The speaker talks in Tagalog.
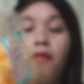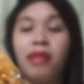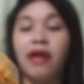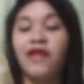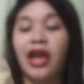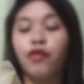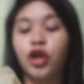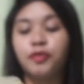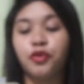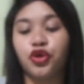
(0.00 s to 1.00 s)
May
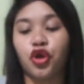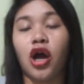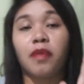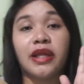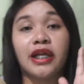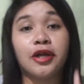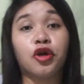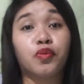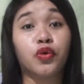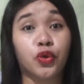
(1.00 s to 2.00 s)
flavors po to. Ang pinili
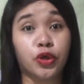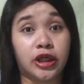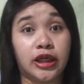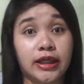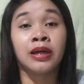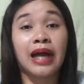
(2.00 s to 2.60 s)
ko po yung cheese.